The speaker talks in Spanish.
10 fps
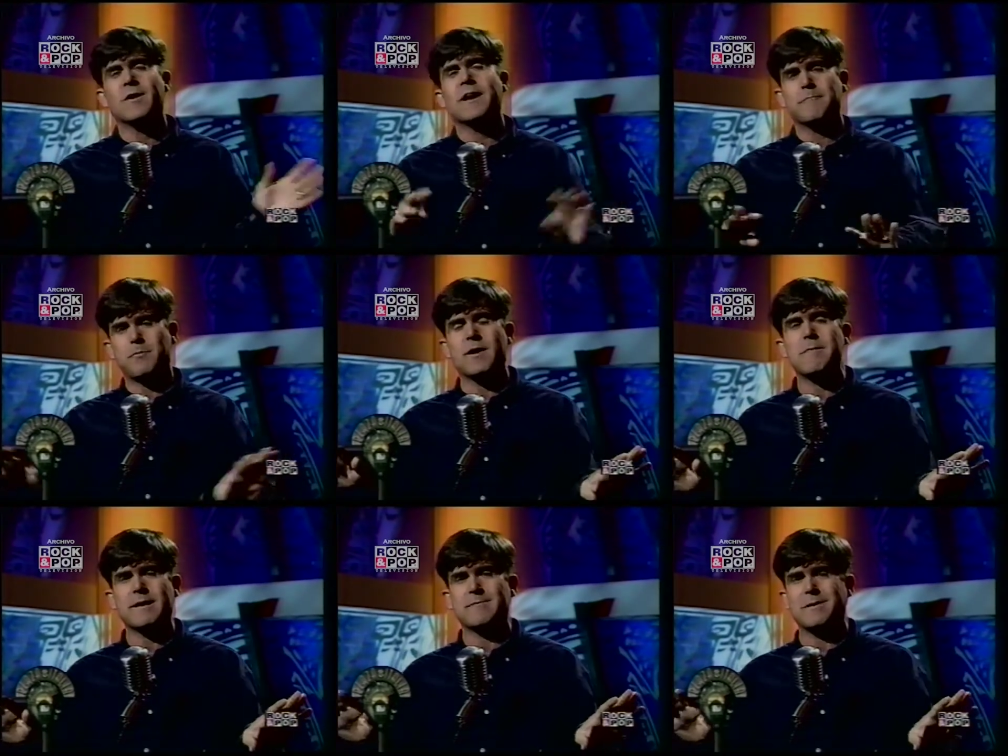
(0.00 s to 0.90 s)
Son
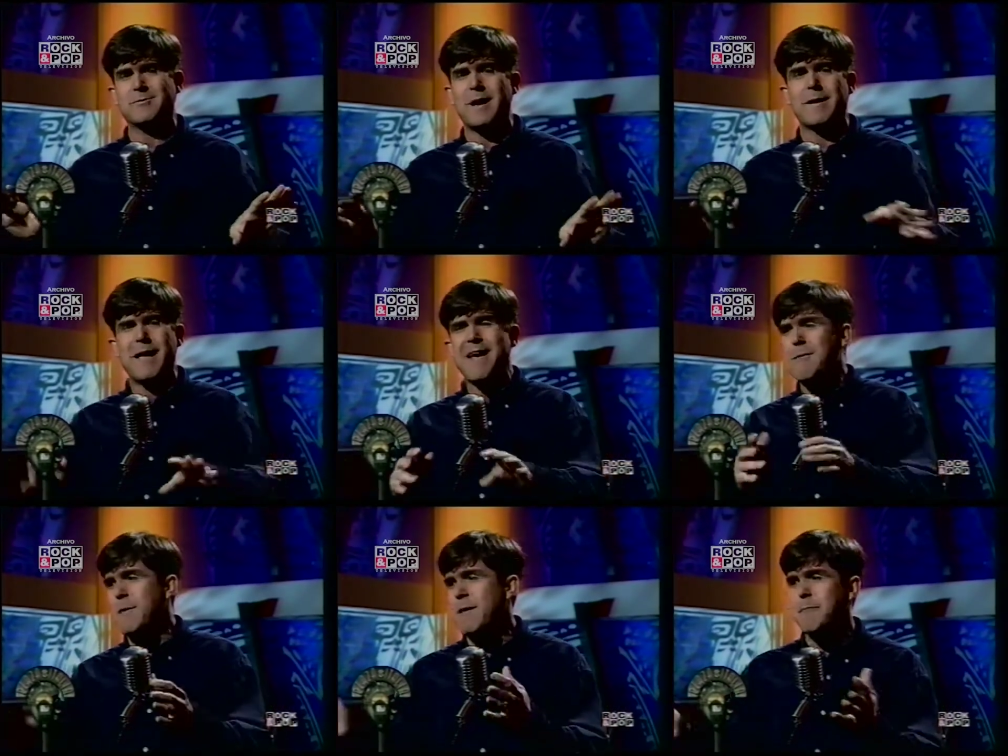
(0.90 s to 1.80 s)
programas que, o sea, eh,
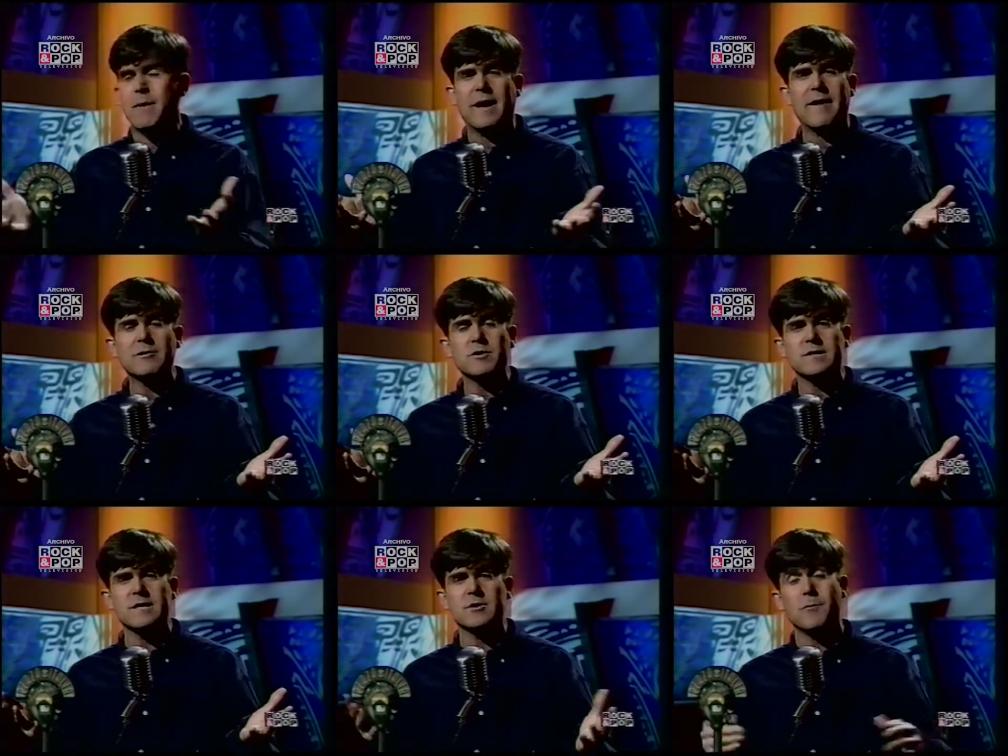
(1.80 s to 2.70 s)
eh, garabatos
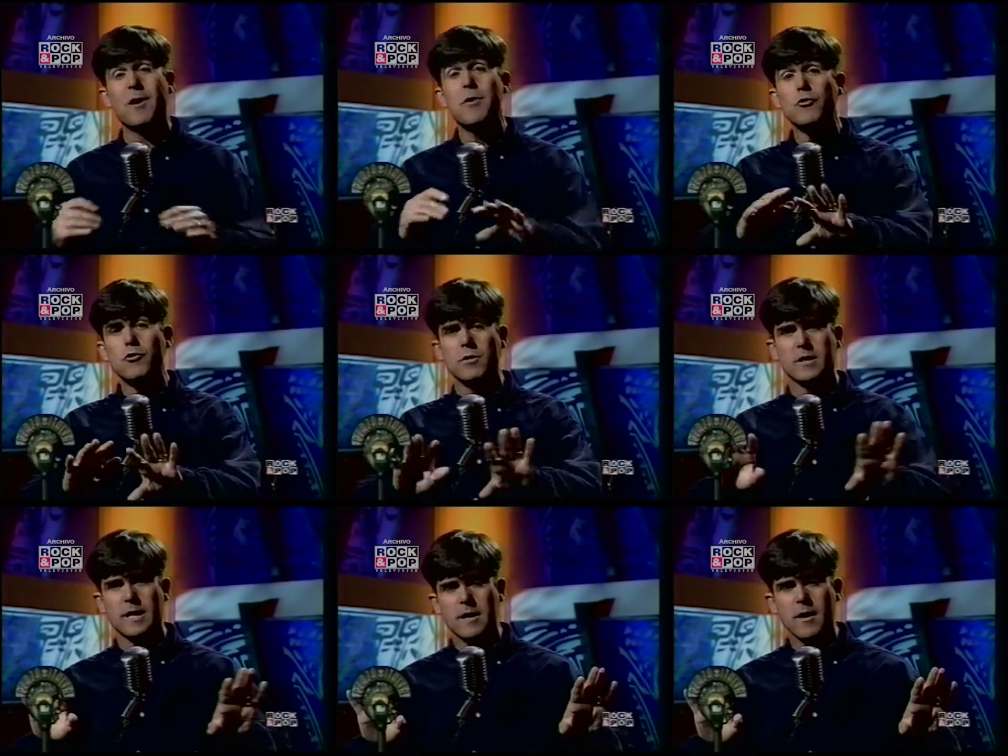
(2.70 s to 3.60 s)
ya se han dicho. Pero hay otros que
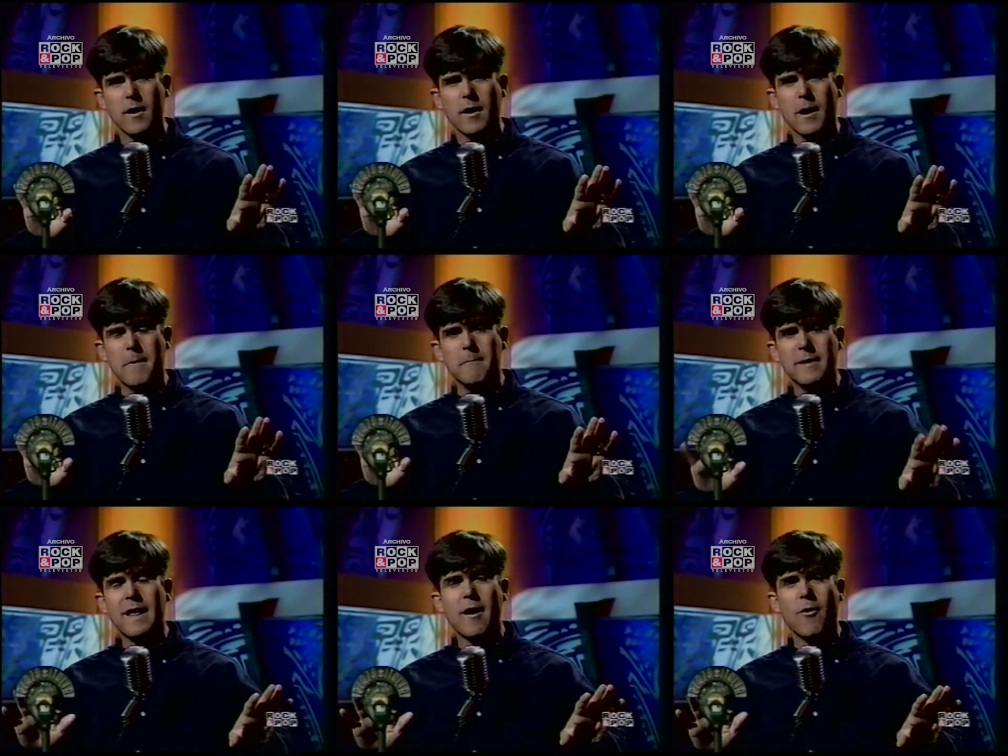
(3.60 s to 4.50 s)
están
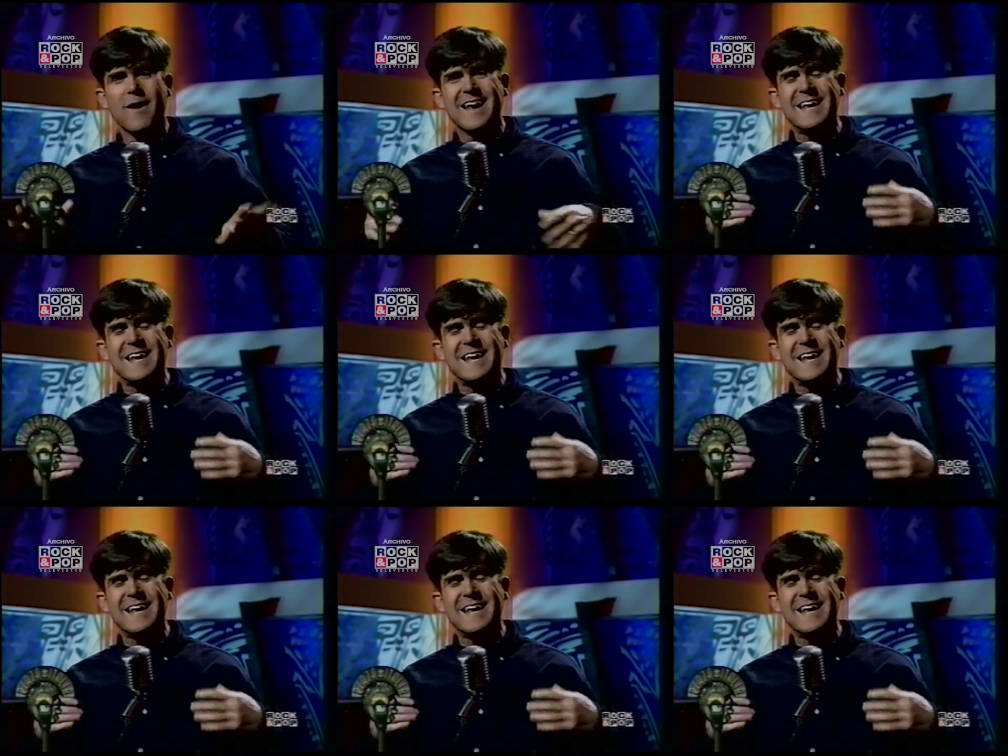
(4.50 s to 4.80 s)
vedados.